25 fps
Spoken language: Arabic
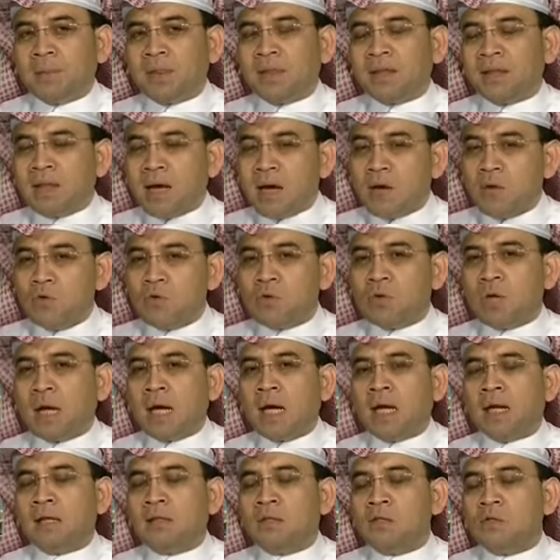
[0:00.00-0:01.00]
تدهور
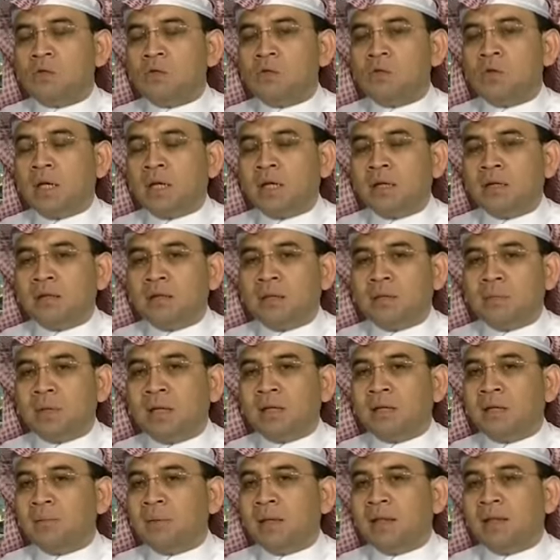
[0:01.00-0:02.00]
حاله السكر عند
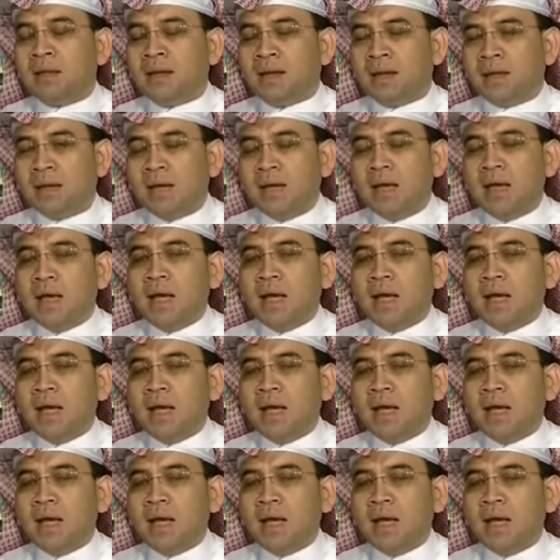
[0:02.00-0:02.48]
المرضى مثلا